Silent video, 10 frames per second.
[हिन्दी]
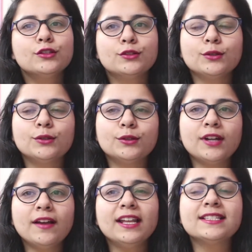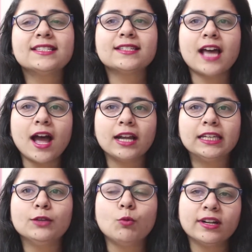सो ना लेट्स
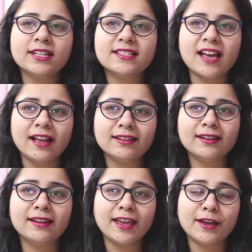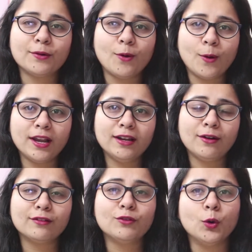स्टार्ट कि व्हाट इज़ अनियन हेयर ऑयल
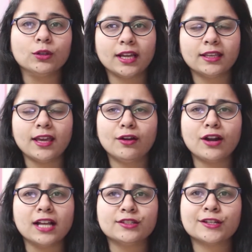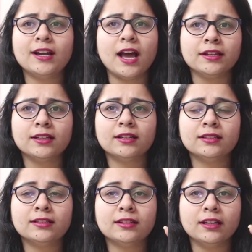और वो होता क्या है और आजकल
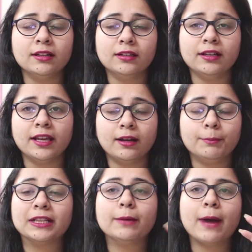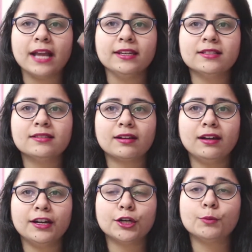अनियन हेयर uh, मतलब अनियन से
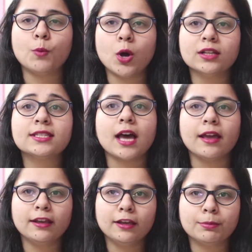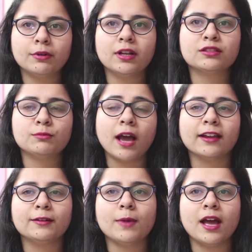रिलेटेड बहुत सारे हेयर प्रोडक्ट्स
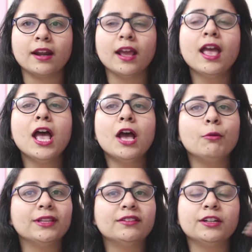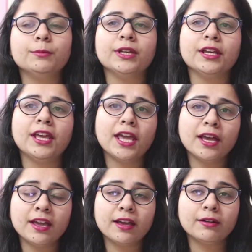मार्केट में आ रहे हैं वेदर इट बी ए
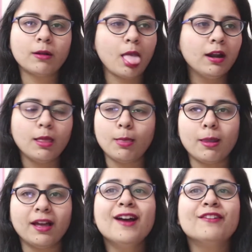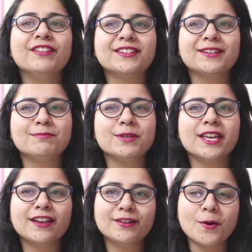हेयर वेदर इट
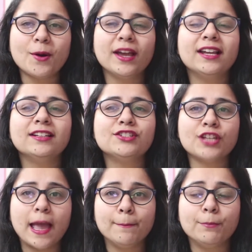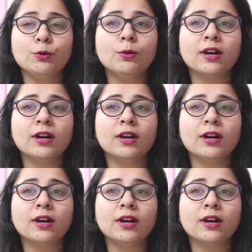बी हेयर ऑयल शैम्पू